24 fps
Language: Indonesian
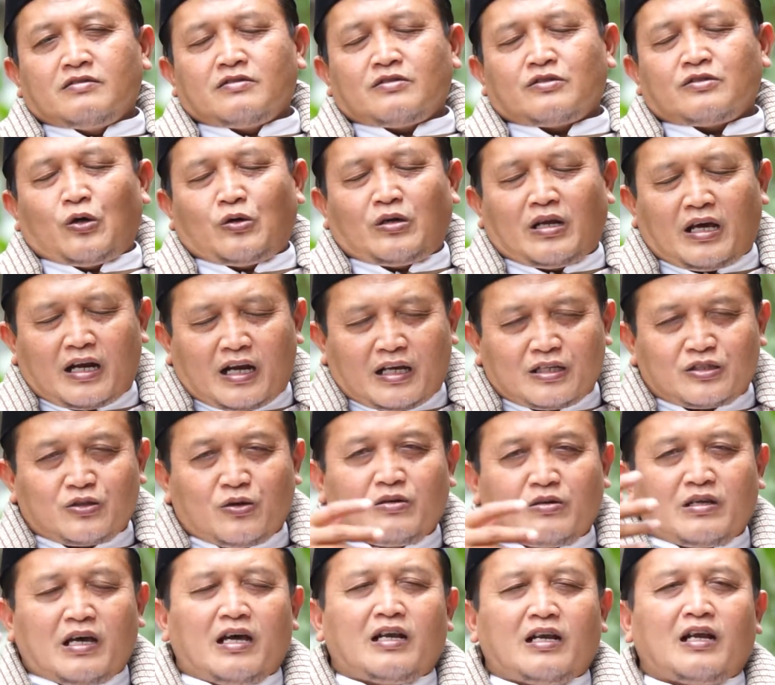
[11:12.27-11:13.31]

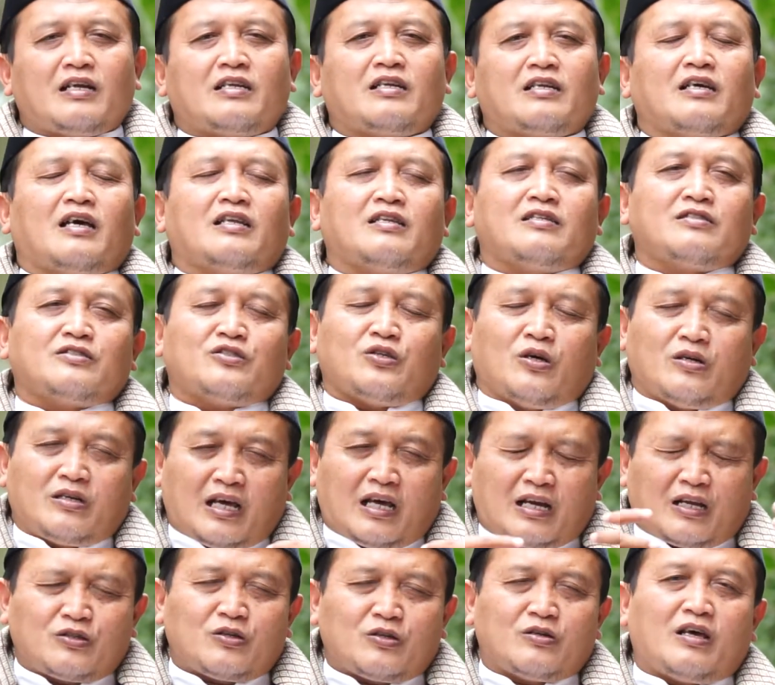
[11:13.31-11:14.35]
saudara-saudara dengan
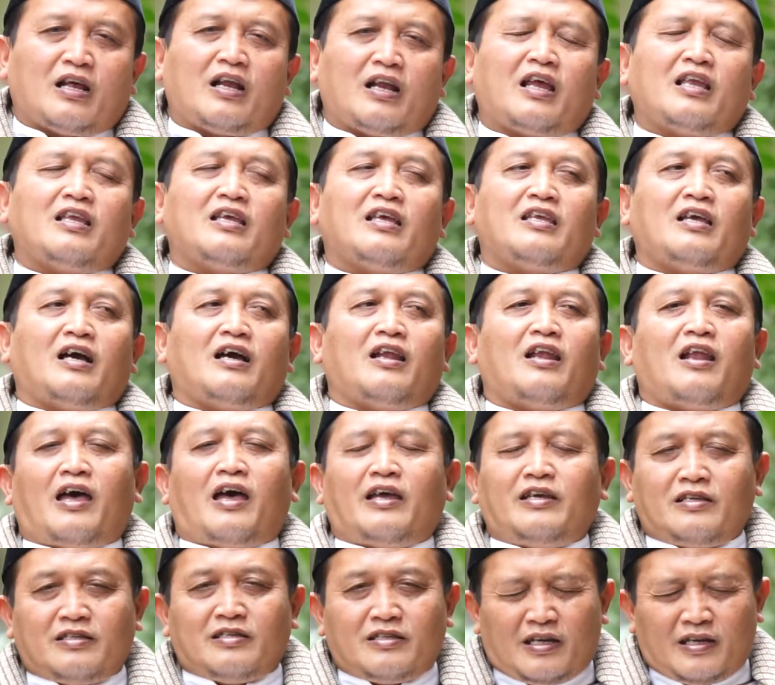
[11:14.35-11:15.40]
saudara-saudaranya yang
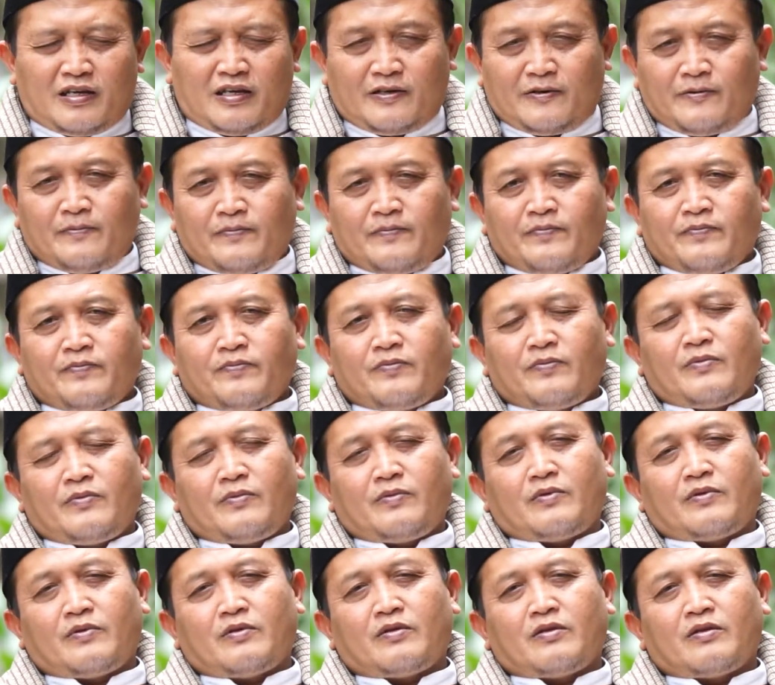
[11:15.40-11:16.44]
lainnya.
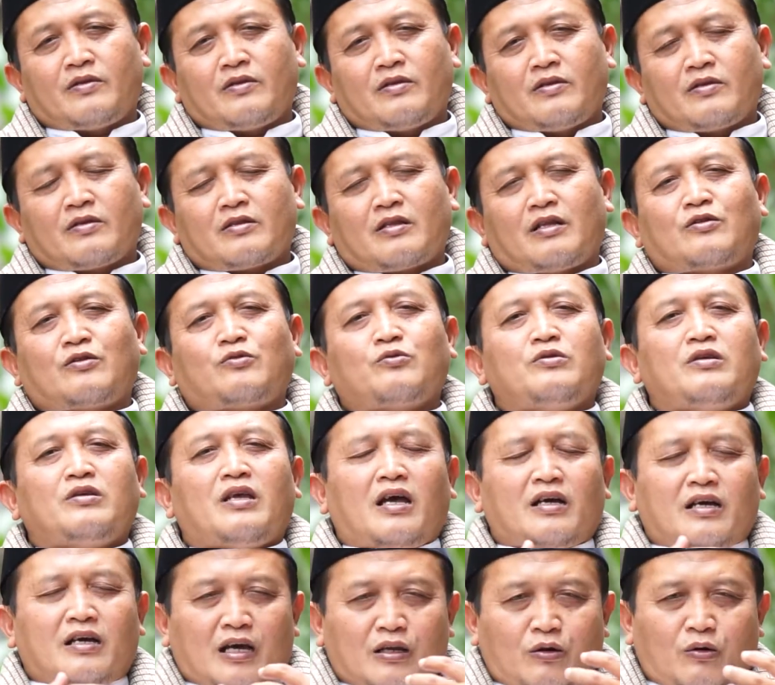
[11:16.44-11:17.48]
Hmm,
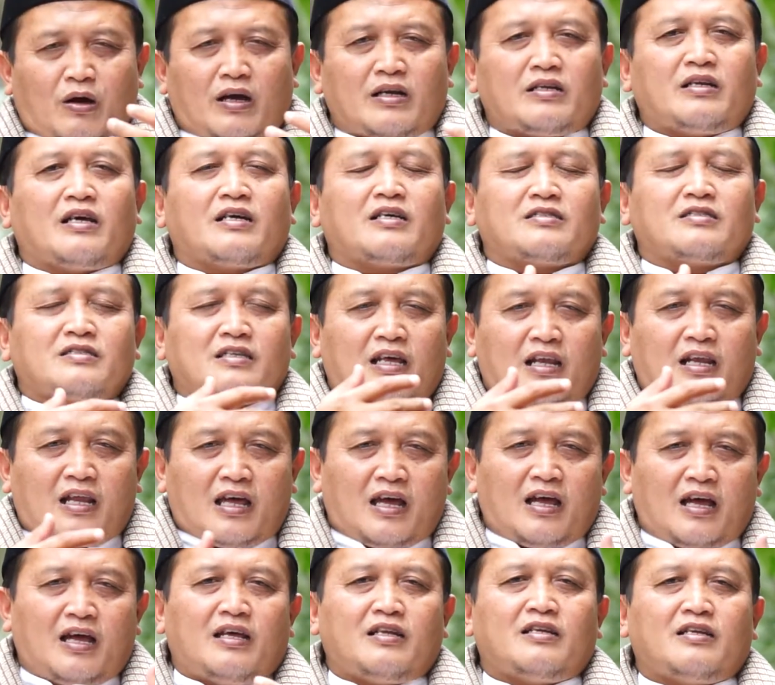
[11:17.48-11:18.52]
tentunya kalau ada
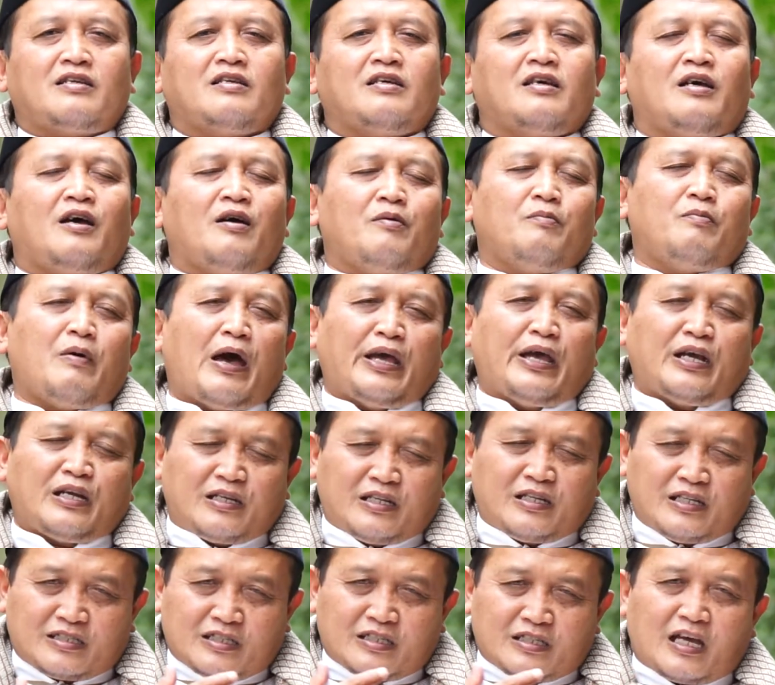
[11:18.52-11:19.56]
kesalahan, baik
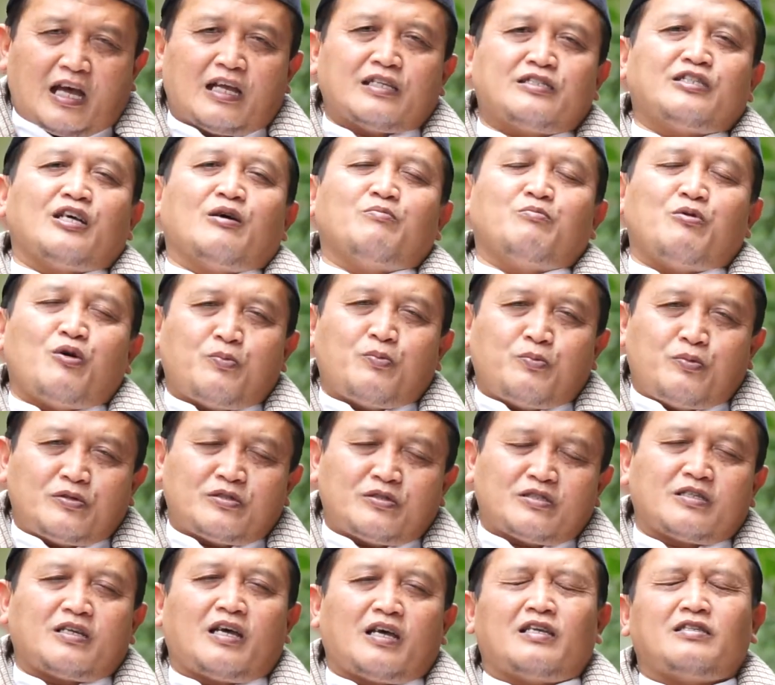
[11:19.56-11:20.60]
disengaja maupun
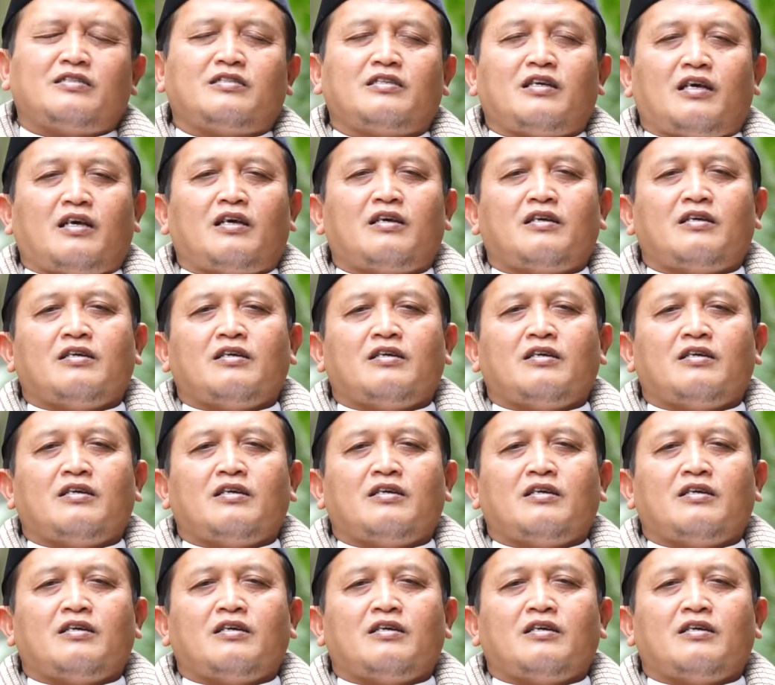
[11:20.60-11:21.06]
sengaja.